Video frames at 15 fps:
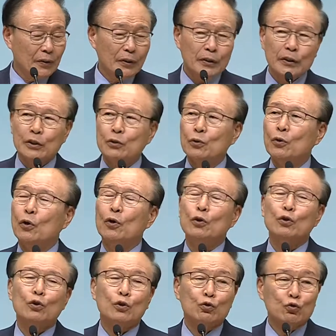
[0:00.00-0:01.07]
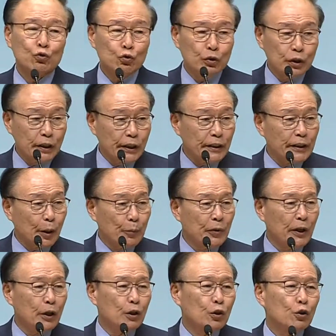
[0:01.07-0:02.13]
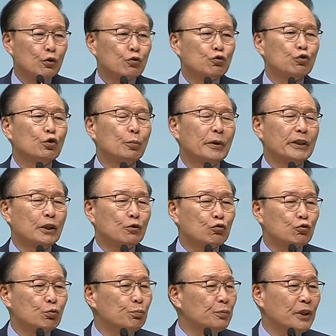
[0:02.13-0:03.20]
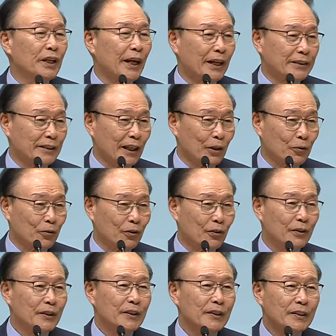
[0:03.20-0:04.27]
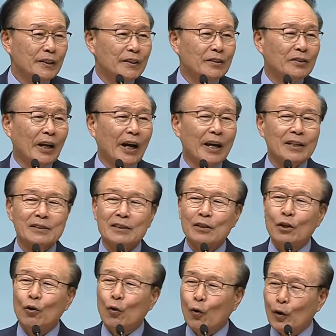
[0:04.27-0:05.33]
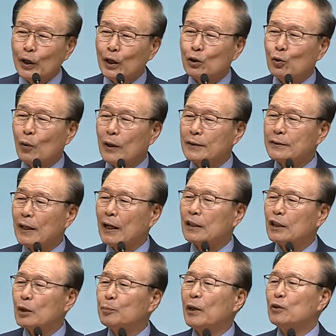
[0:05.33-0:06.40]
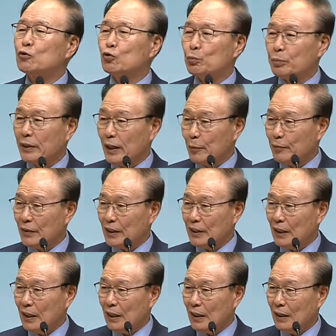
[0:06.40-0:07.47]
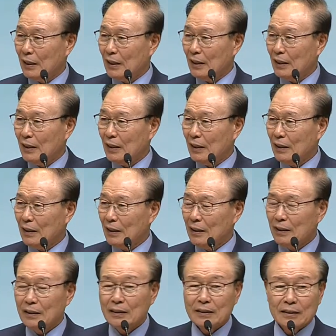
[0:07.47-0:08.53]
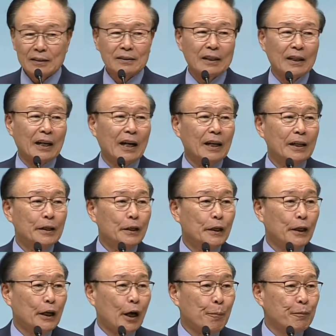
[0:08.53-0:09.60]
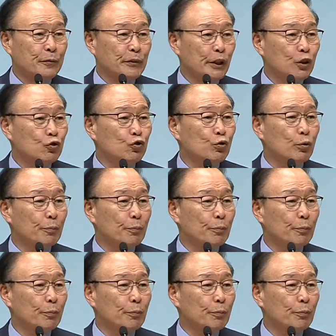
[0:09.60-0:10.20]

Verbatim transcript: 그리고 그렇기 때문에 죽음에 대한 준비를 하지 않고 이 땅에서 오랫동안 살 것만 준비합니다. 그러다가 갑자기 죽을